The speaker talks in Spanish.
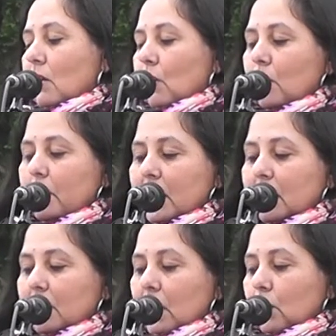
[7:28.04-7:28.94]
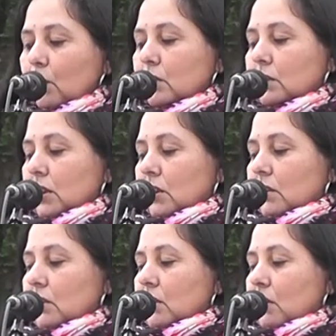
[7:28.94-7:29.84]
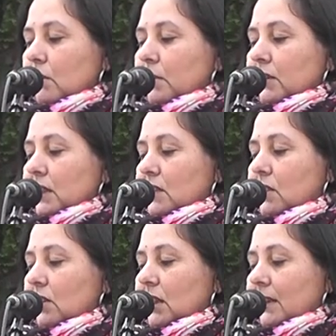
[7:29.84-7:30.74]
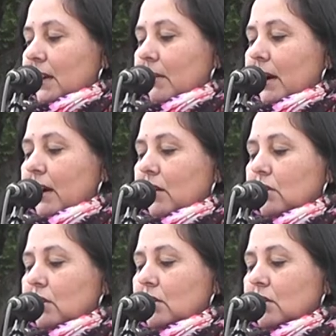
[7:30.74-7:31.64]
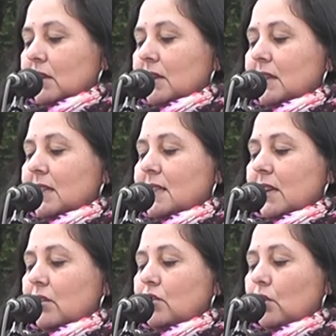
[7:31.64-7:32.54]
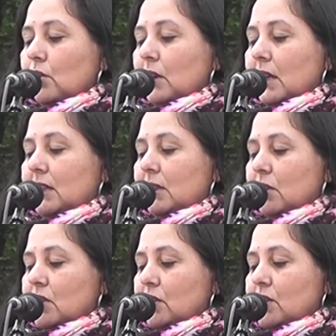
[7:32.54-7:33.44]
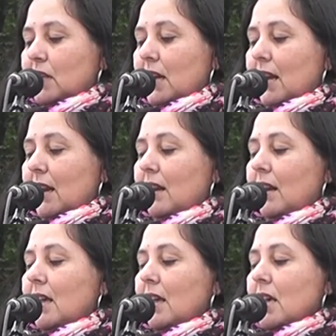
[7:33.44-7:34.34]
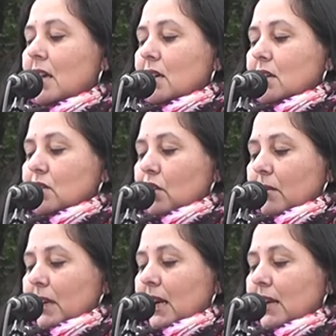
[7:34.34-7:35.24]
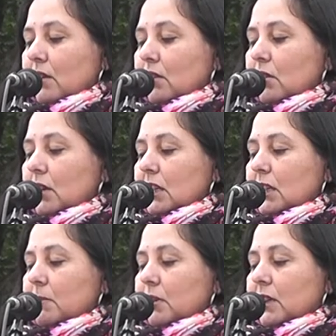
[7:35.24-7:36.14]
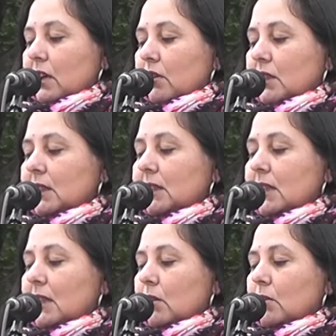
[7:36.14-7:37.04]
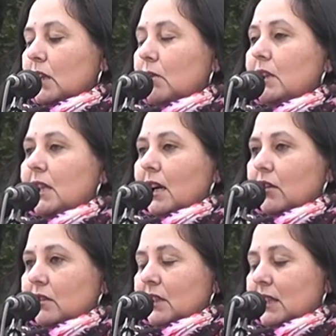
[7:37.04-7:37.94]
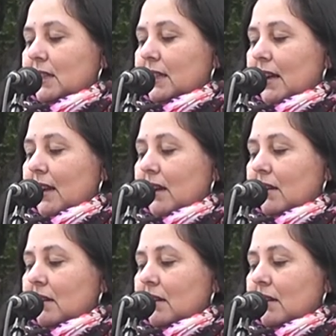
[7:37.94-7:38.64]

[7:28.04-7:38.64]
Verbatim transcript: Un país más justo, con protección de trabajo, desarrollo educativo y social, soberano y protagonista de una unidad continental.